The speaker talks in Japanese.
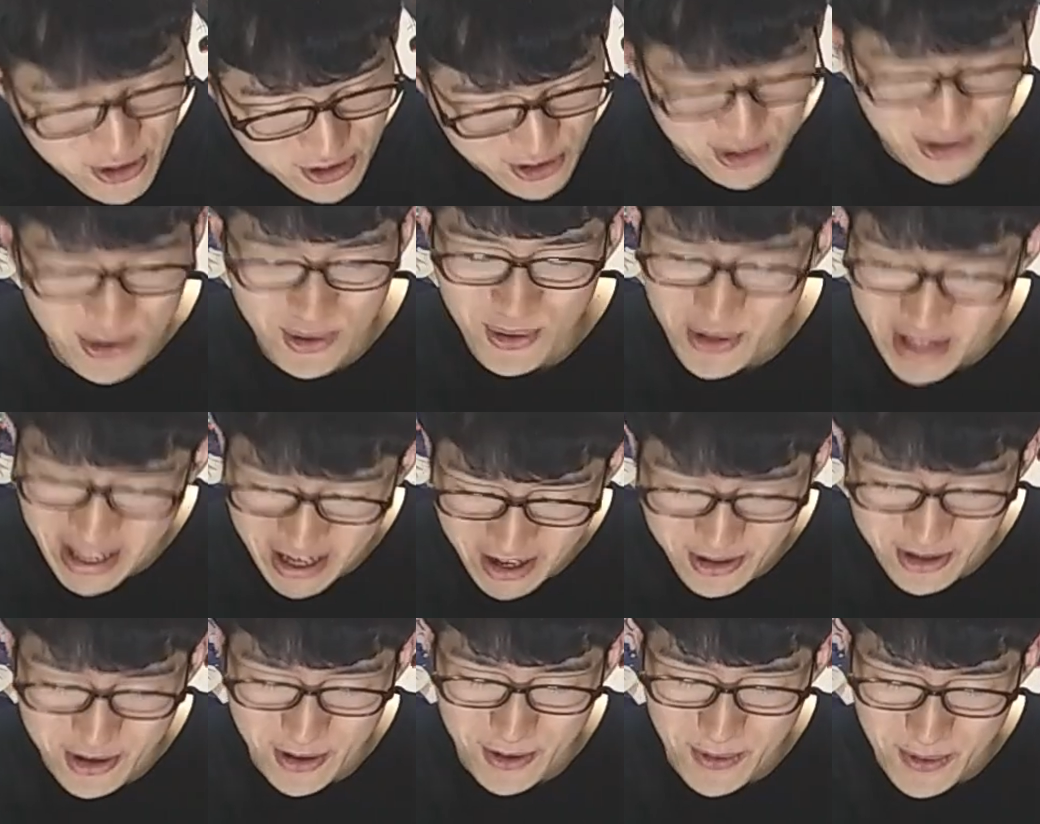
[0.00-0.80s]
とそうだ
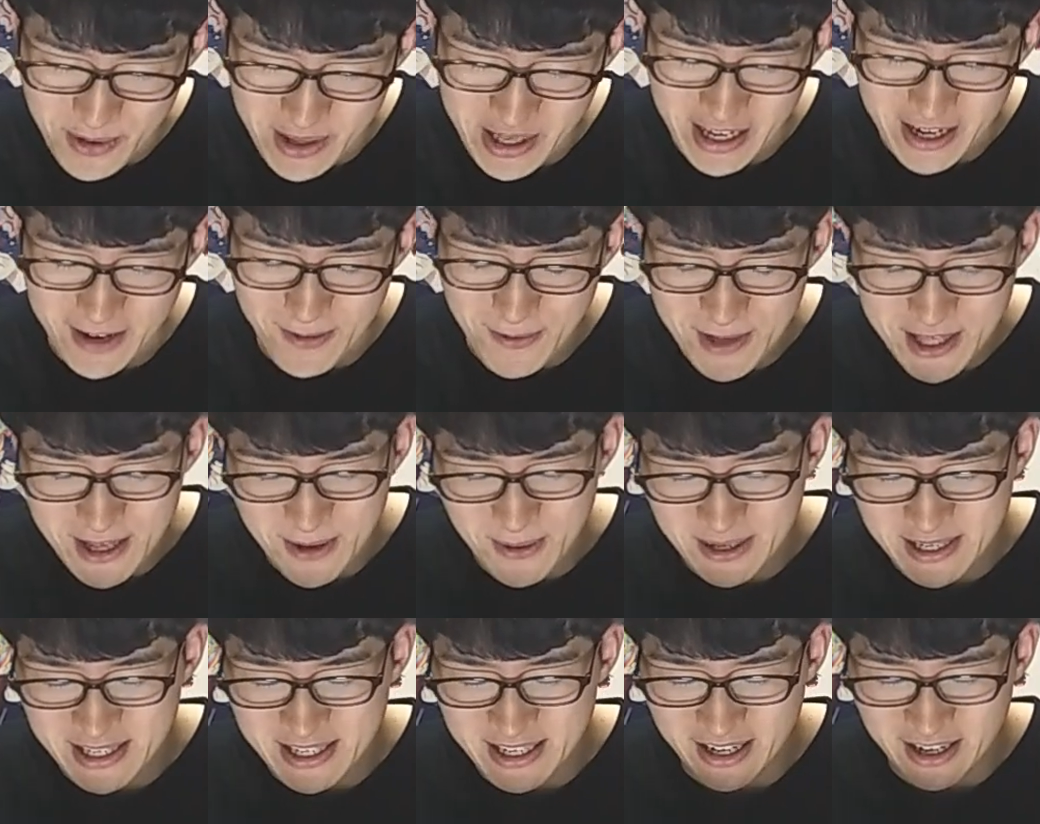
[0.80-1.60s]
よとか思いながら見て
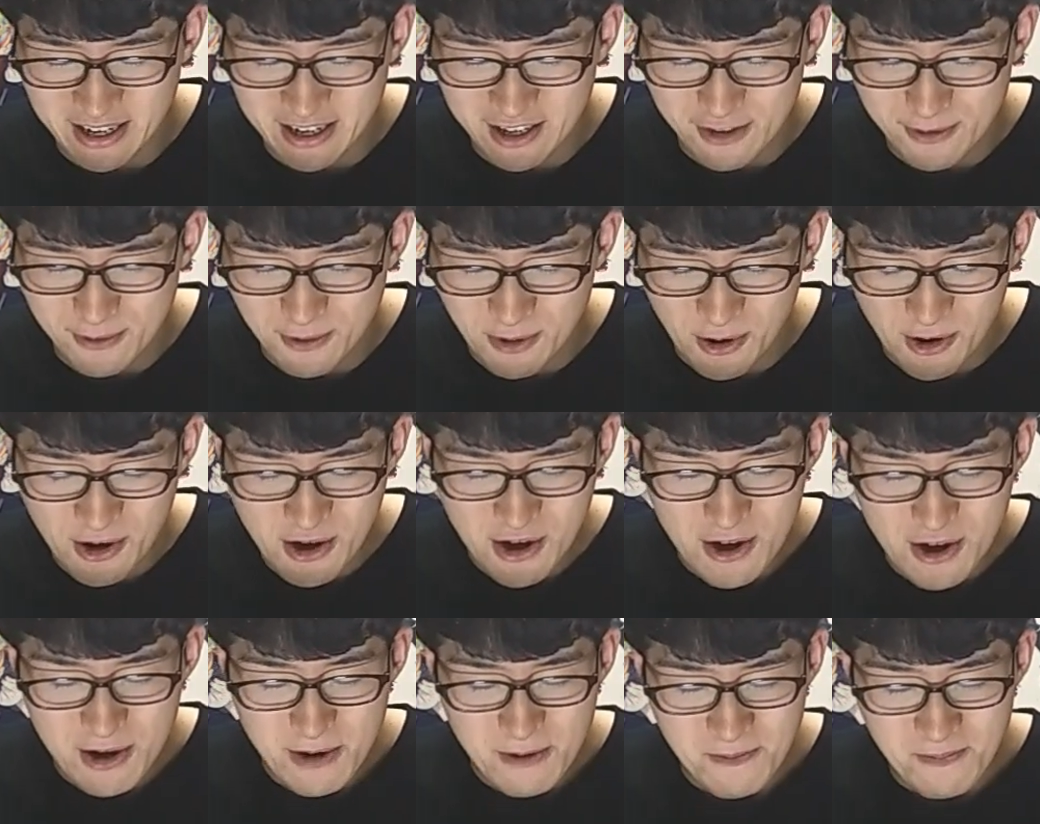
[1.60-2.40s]
ましたけれども、
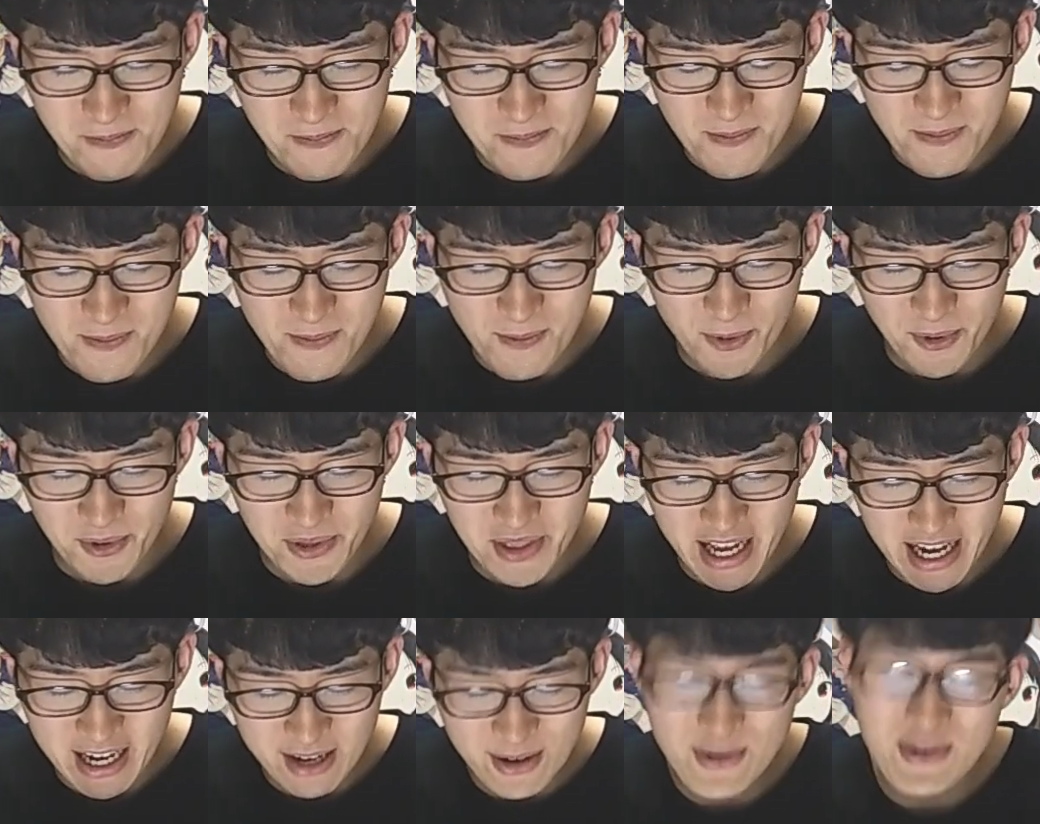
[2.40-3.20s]
うん、もう
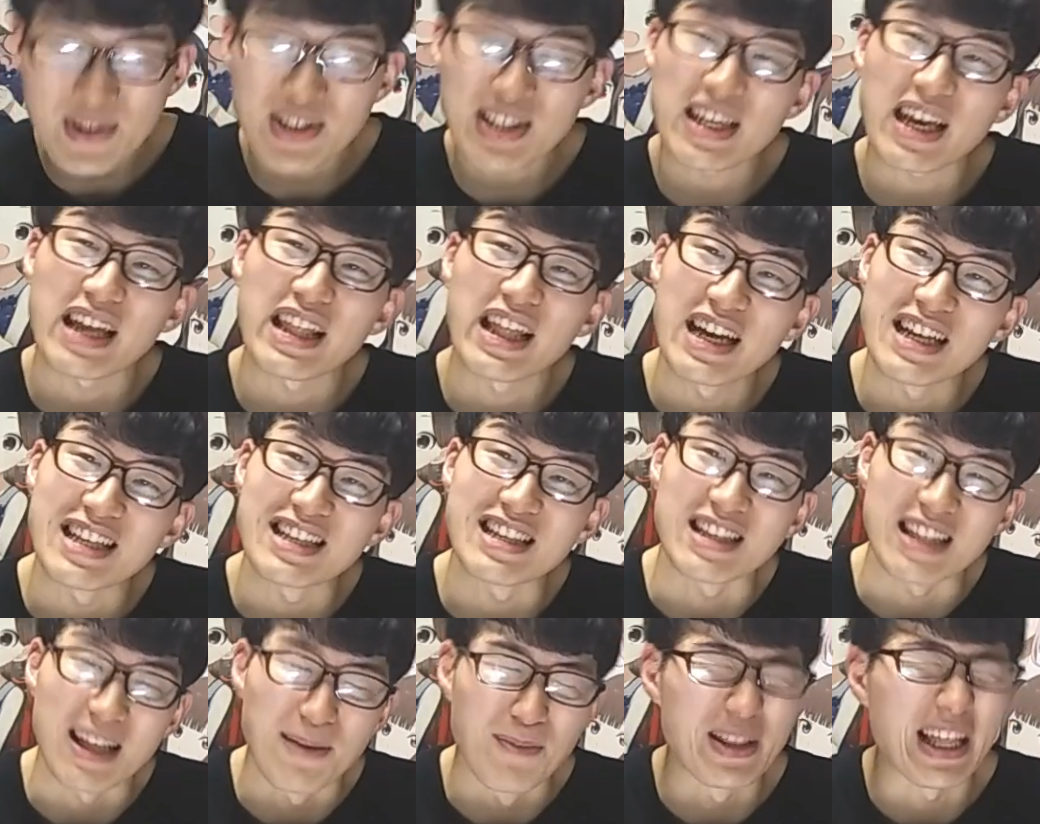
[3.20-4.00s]
泣くしかないっすね。